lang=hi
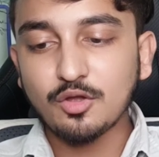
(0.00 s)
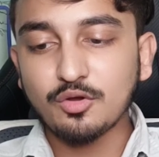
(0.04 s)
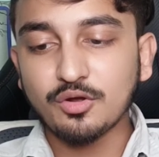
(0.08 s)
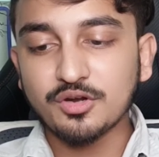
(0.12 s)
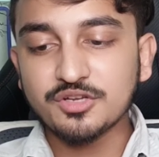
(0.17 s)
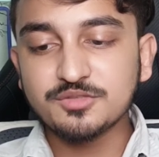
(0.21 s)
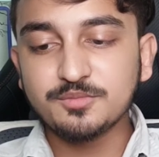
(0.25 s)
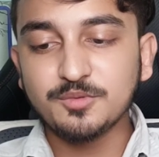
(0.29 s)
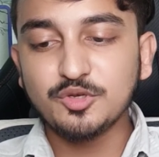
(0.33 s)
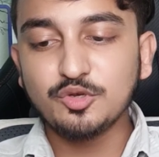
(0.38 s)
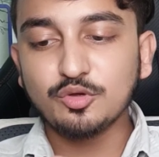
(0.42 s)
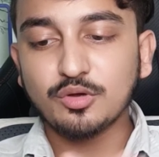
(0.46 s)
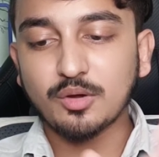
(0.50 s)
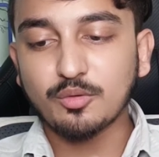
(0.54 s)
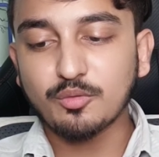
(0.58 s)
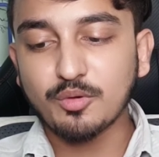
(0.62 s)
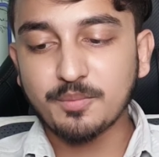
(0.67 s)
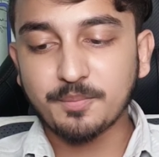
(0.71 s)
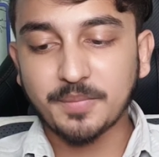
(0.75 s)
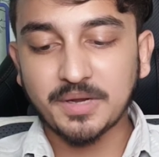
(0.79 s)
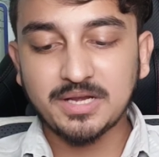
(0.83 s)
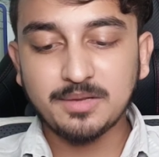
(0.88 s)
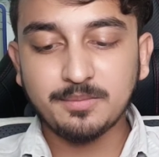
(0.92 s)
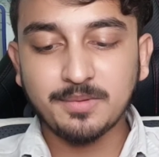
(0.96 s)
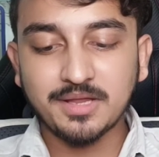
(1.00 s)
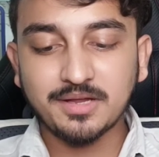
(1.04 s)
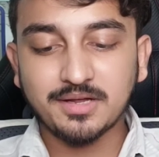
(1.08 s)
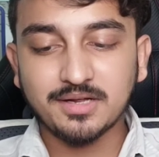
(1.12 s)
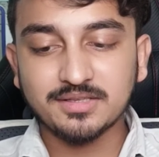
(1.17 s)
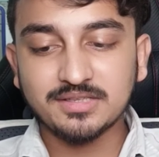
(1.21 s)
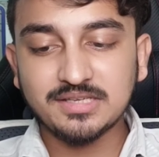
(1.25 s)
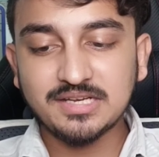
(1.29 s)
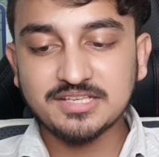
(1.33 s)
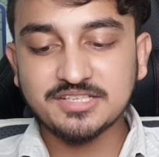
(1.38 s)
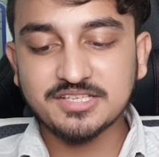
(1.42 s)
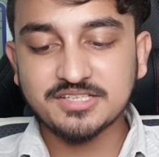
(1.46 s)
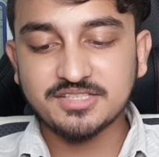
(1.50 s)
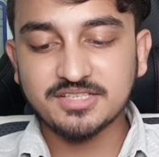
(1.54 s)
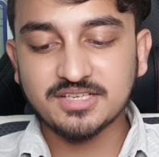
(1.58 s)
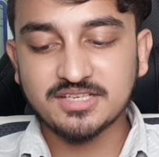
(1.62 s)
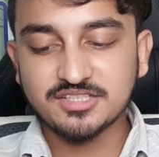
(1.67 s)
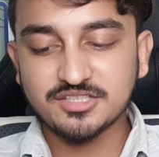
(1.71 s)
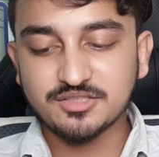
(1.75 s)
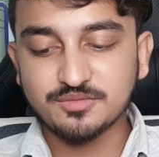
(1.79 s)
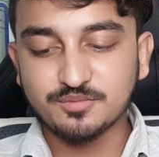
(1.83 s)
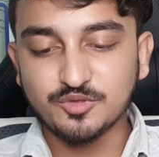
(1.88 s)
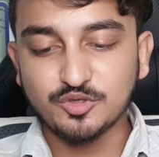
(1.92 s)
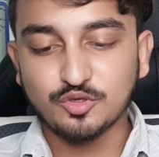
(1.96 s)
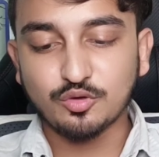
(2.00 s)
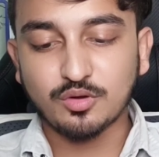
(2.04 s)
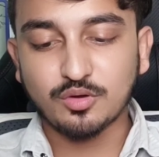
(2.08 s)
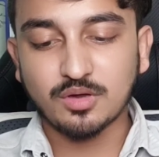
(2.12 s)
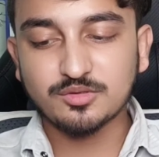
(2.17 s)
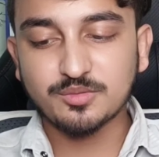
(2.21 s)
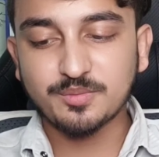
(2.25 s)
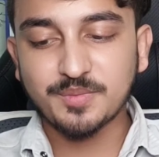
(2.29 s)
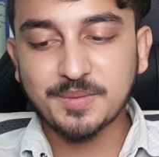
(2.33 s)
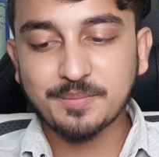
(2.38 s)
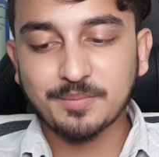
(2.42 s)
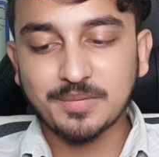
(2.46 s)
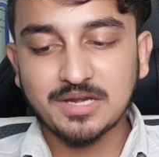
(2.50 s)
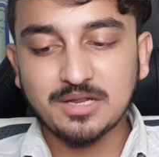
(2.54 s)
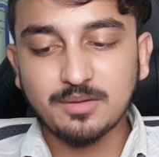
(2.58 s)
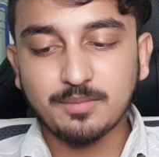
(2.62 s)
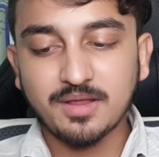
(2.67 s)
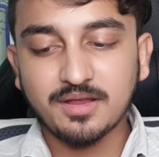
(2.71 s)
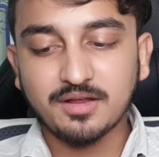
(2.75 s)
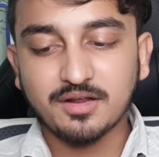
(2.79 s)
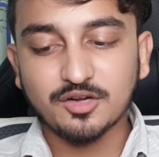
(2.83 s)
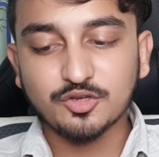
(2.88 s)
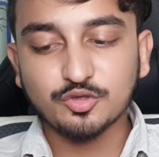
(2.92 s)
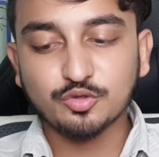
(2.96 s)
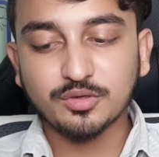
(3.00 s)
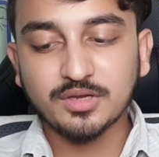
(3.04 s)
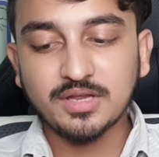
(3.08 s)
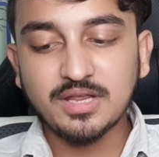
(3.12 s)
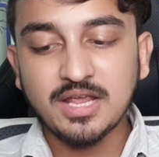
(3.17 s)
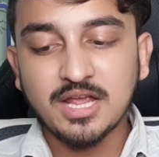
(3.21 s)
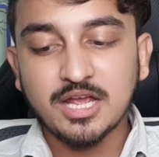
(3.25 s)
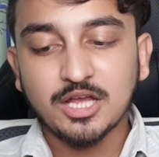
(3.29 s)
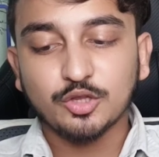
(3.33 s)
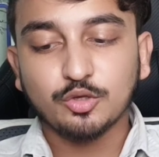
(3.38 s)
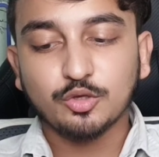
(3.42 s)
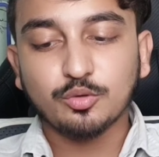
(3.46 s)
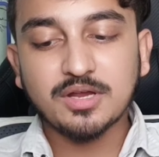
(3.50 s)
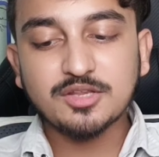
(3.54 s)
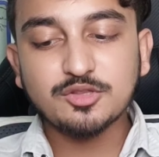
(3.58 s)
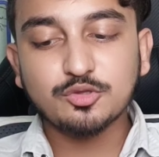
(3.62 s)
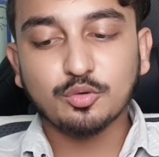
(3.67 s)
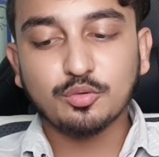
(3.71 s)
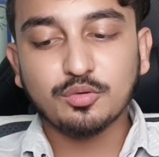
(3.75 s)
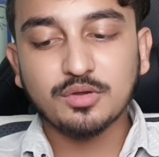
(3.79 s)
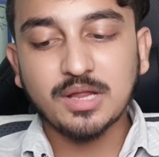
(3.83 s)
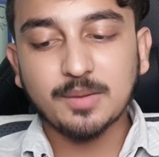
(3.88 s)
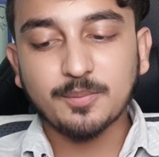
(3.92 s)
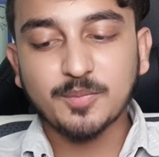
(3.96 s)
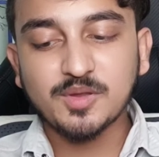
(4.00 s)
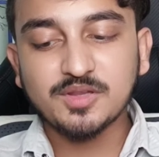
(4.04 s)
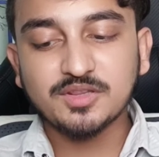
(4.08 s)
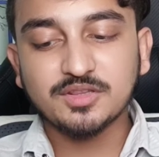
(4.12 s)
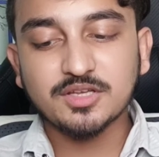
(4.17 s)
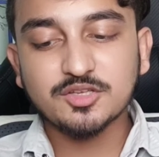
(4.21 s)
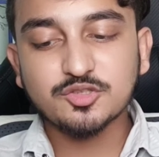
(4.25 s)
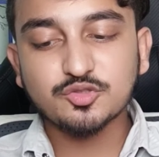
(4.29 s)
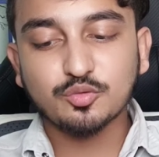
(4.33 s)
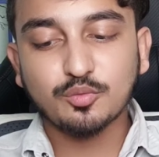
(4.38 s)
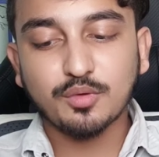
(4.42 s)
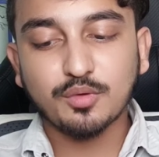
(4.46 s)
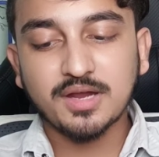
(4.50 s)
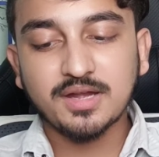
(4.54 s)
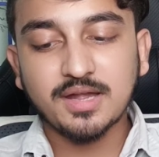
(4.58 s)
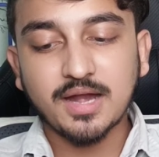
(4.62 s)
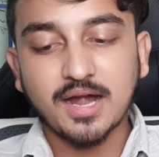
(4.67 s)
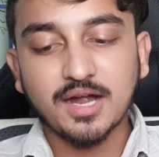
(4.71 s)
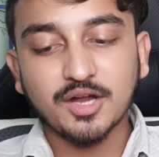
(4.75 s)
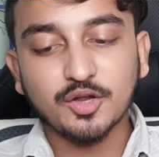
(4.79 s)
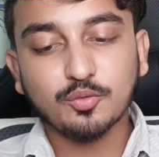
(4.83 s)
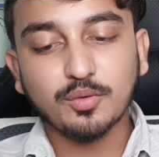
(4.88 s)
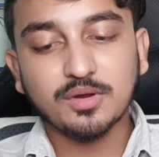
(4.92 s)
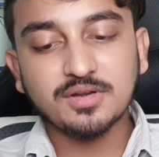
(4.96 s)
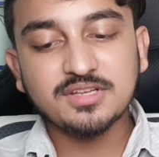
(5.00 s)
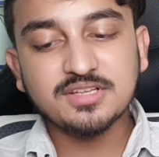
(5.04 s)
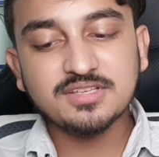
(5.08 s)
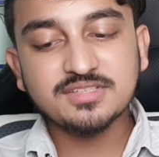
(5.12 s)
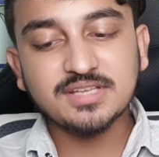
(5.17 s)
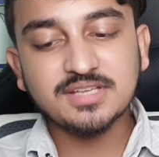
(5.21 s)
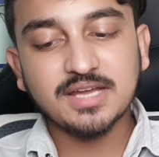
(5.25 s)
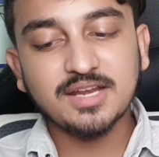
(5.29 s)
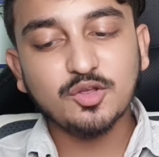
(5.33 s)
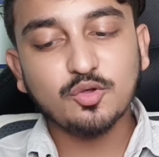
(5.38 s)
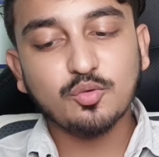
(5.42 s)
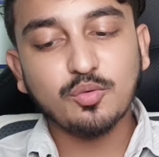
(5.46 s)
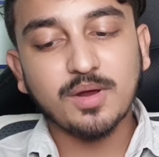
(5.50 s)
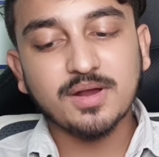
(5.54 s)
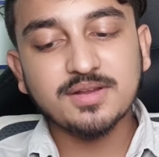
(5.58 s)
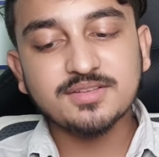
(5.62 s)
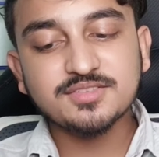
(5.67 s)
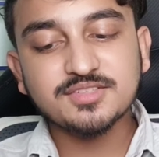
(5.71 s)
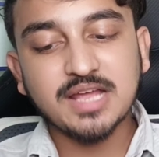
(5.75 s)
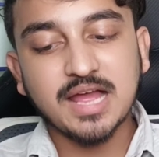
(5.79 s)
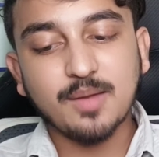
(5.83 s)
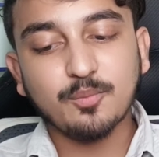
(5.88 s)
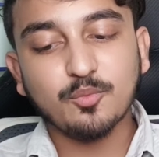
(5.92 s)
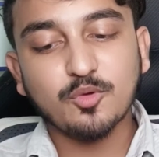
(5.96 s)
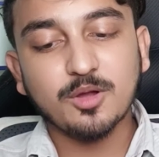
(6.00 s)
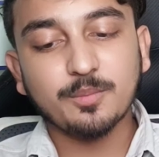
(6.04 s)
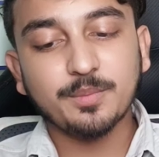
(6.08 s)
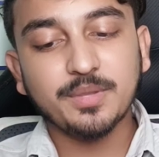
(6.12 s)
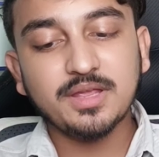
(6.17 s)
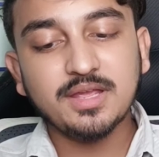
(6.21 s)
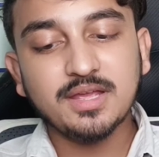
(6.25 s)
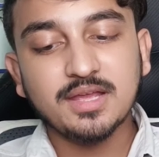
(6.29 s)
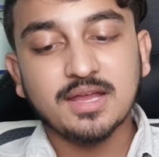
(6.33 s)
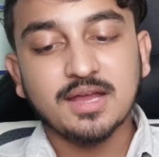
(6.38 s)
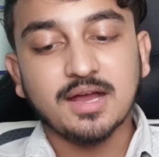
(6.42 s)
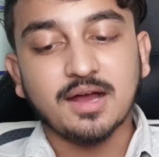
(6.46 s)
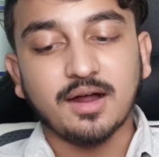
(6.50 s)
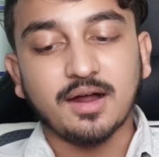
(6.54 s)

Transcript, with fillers: और इस वीडियो का कोई प्ले बाई कर देना जैसे जैसे इस वीडियो का जो पे प्ले बाई कर दोगे तो भाई देखो यहाँ पे दस कॉइन आठ कॉइन ये सारे कॉइन्स आपको यहाँ पे